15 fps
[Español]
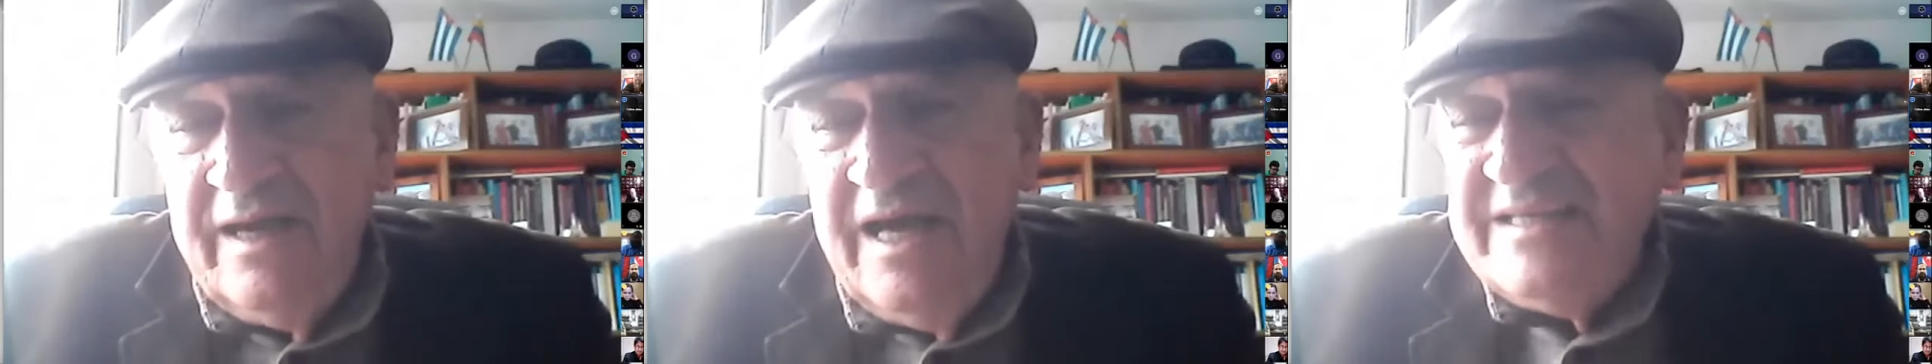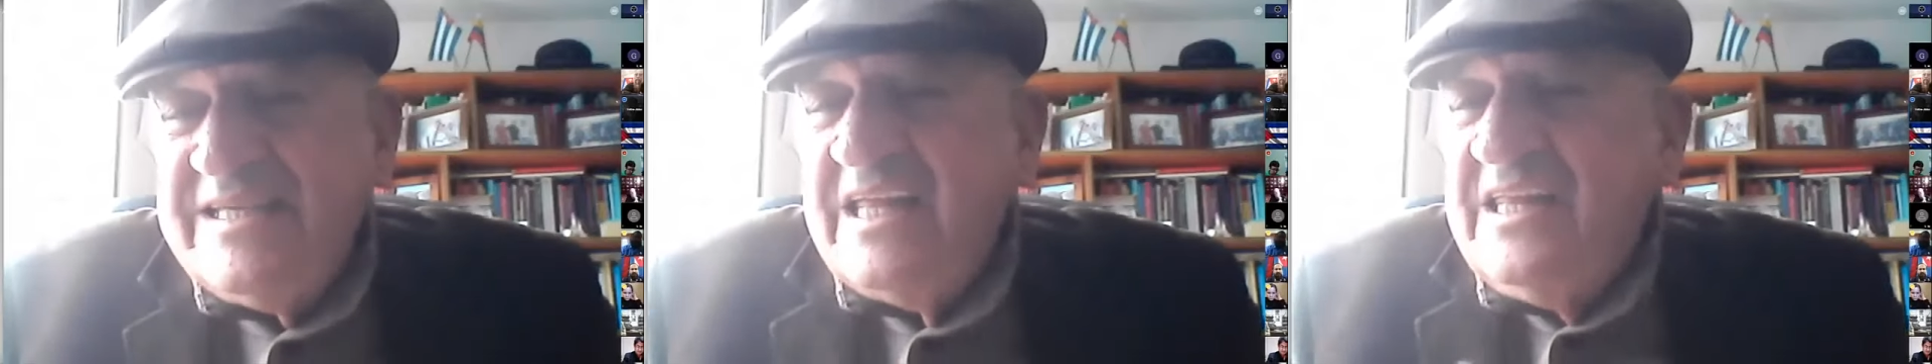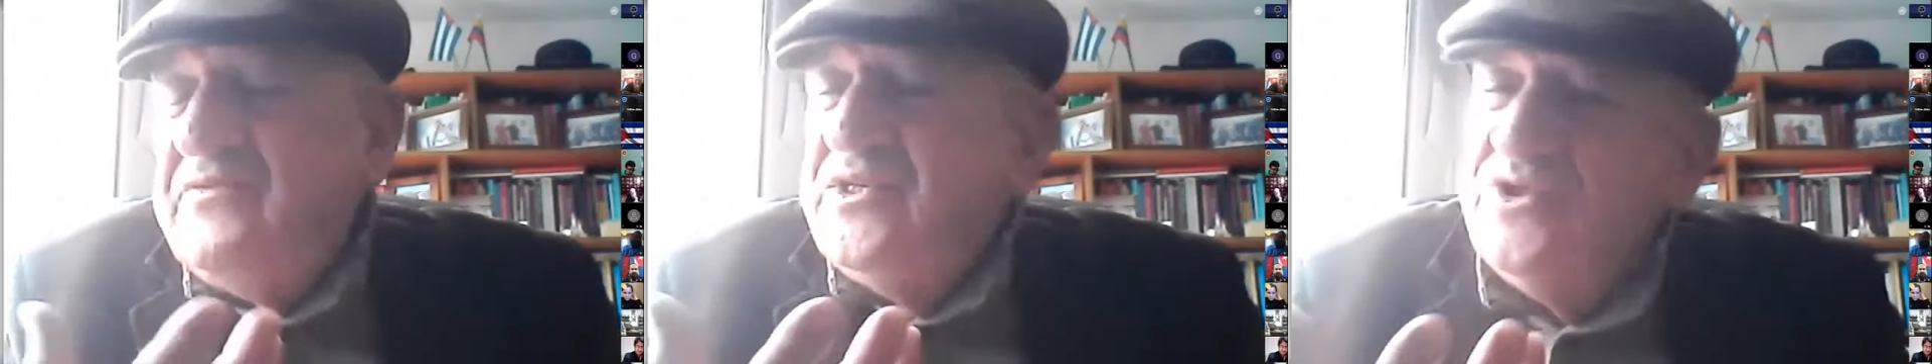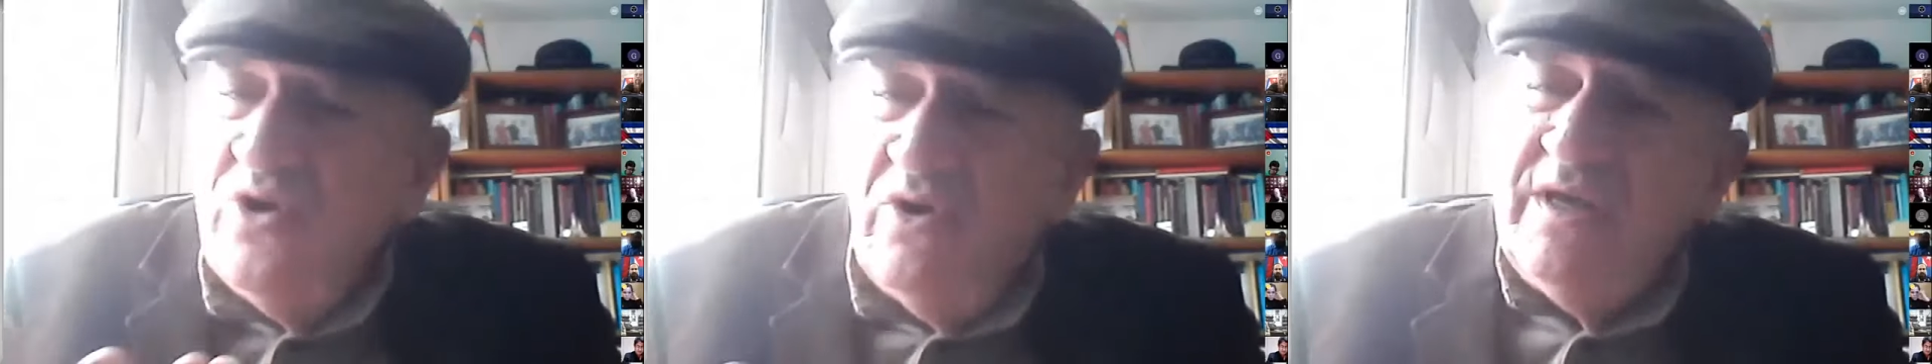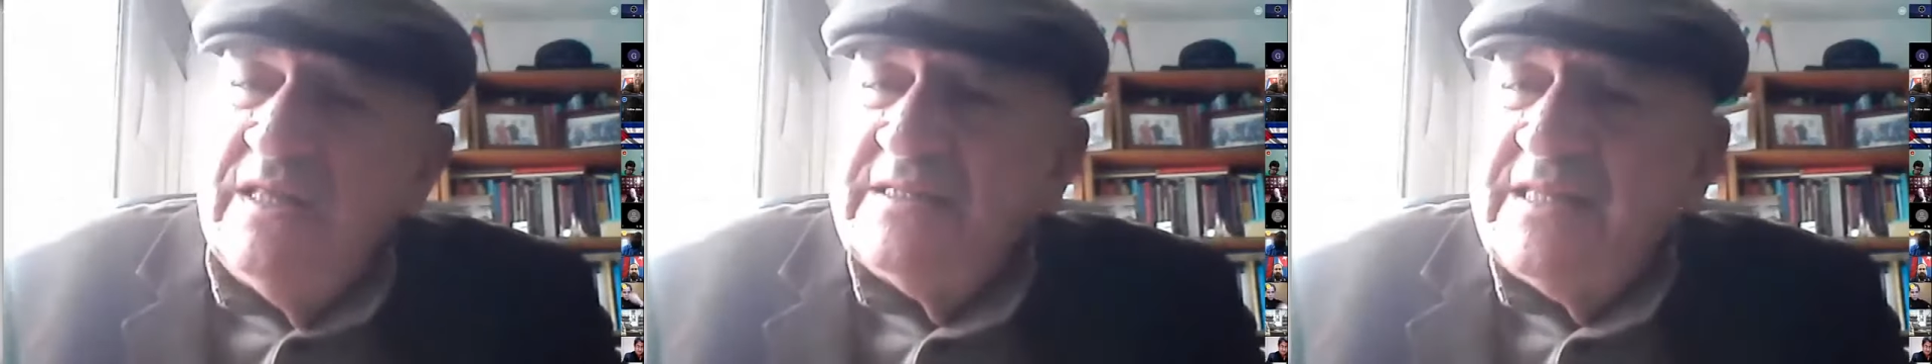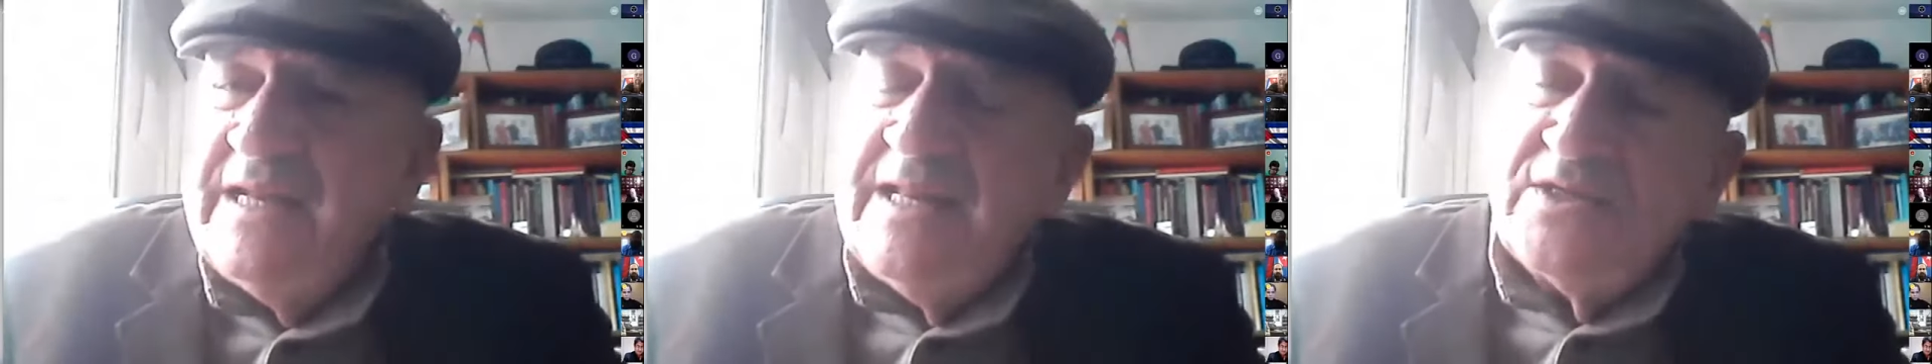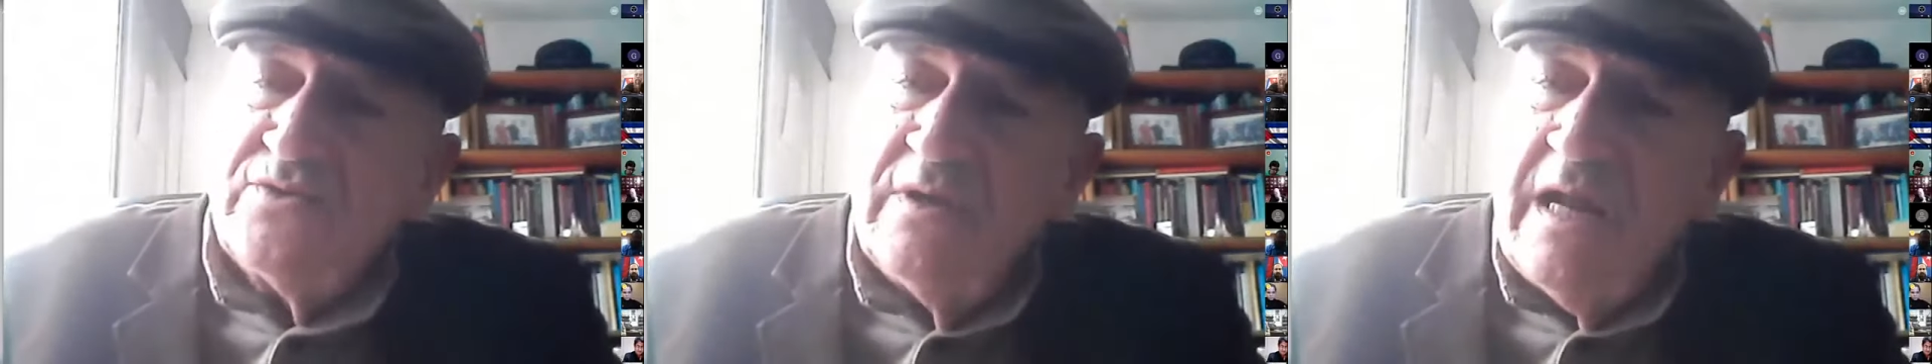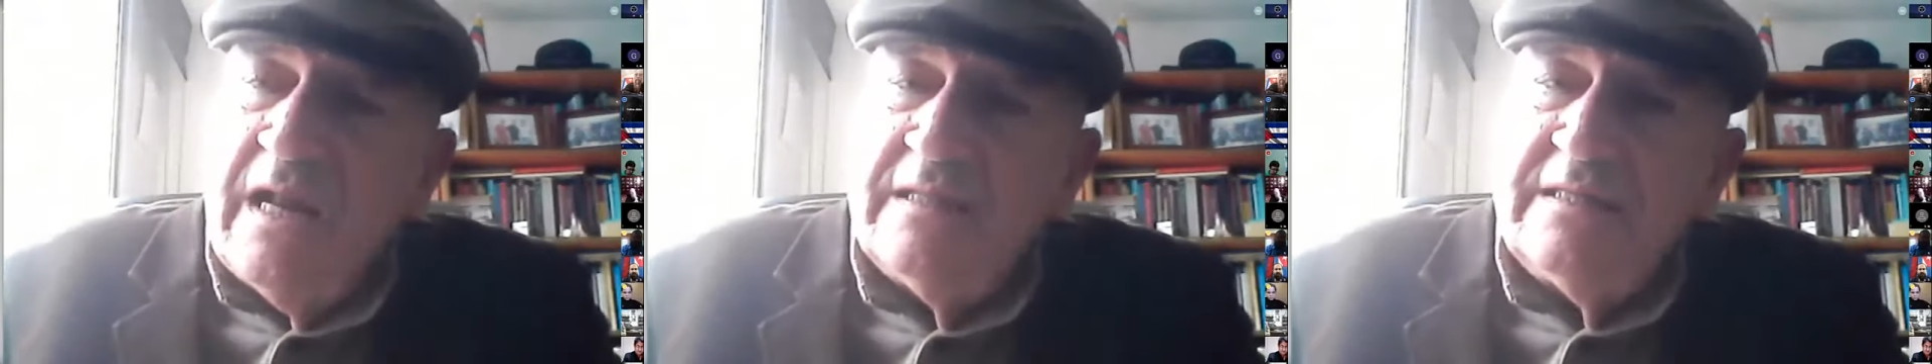esa división
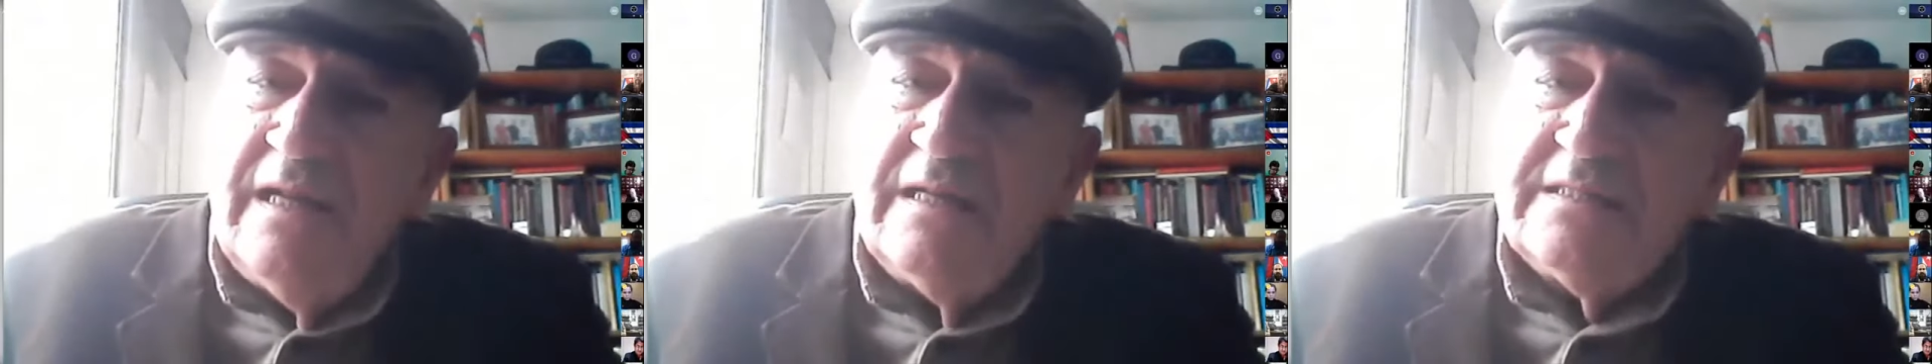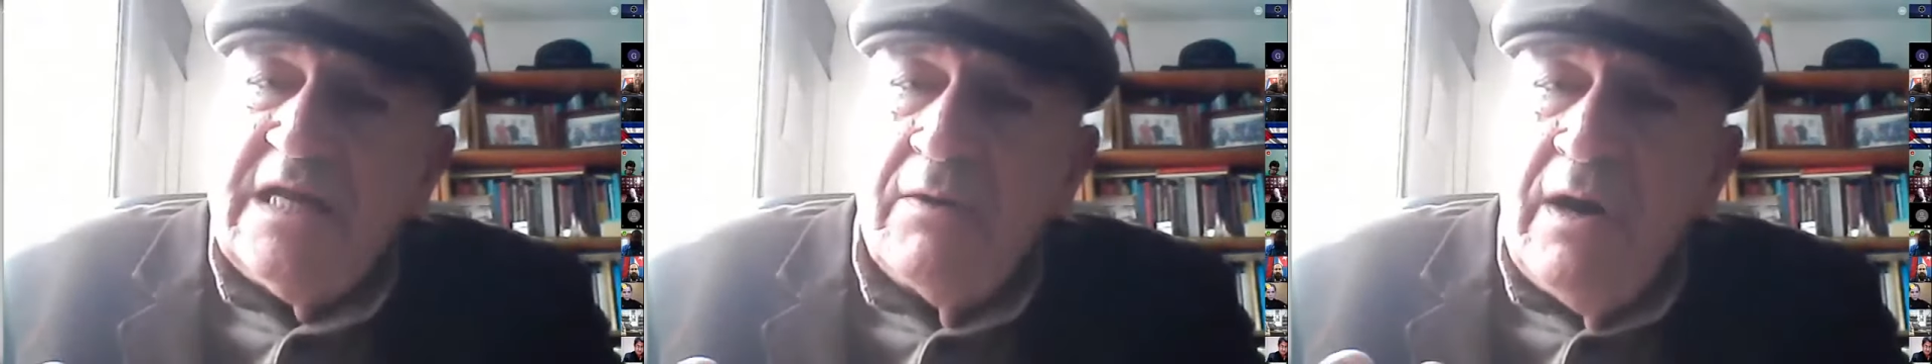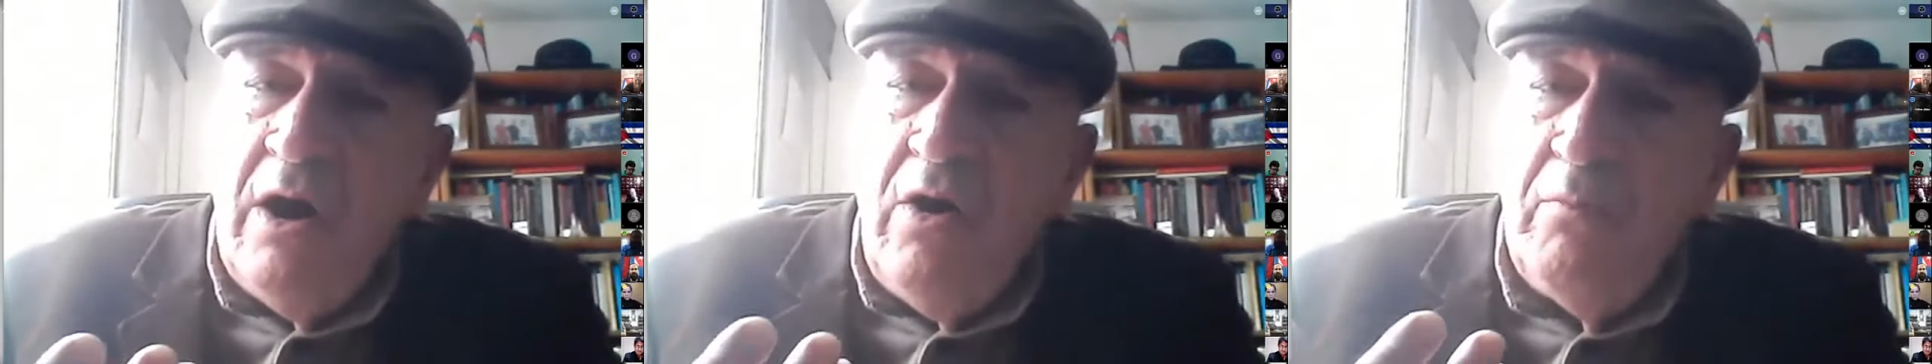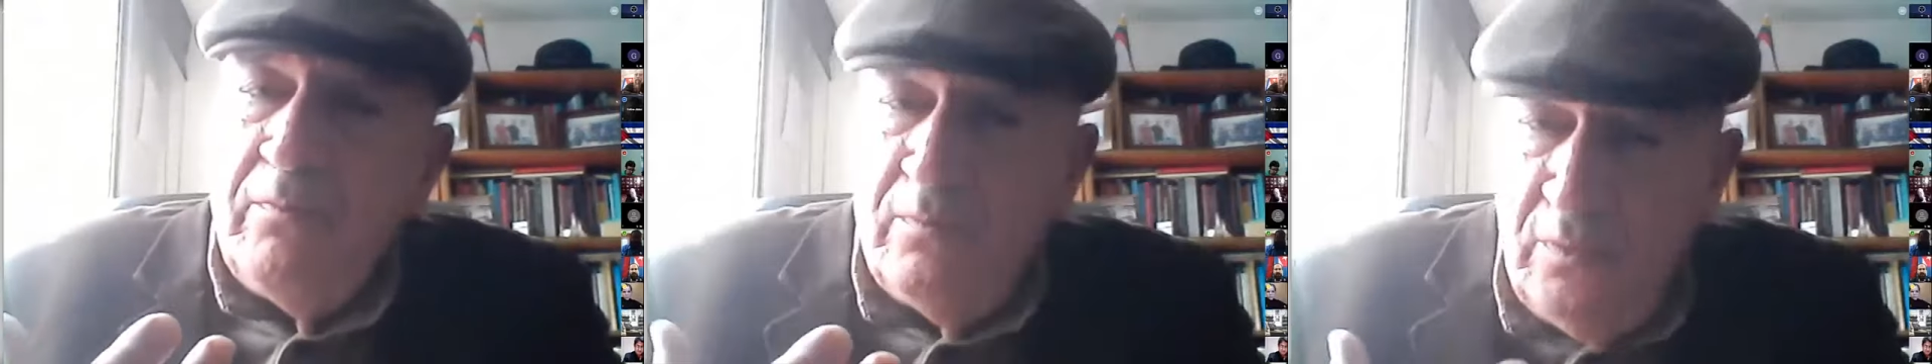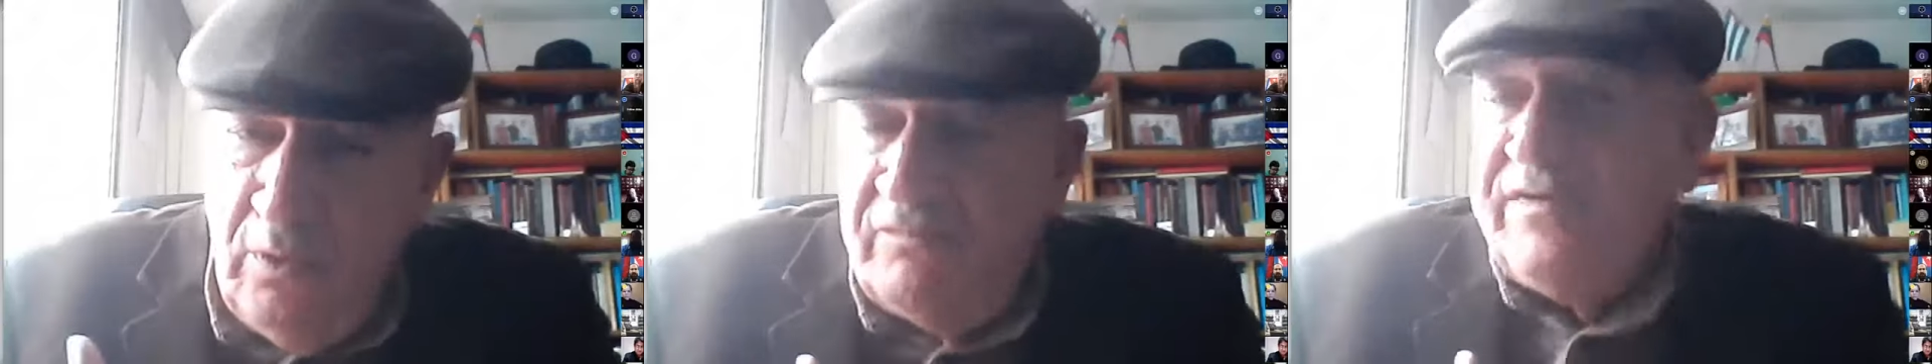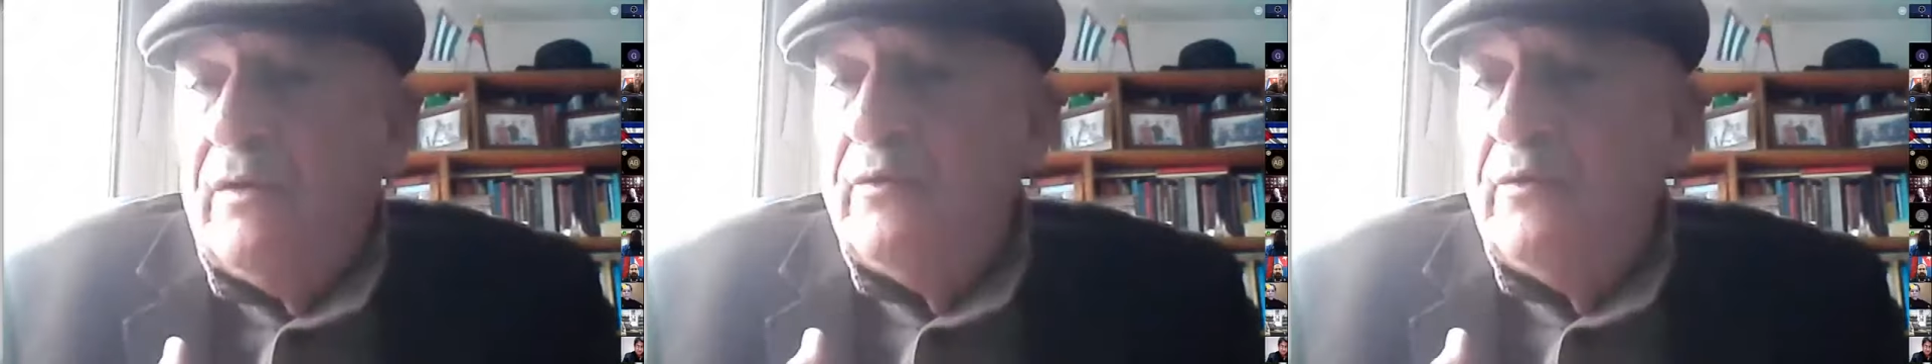internacional del trabajo nos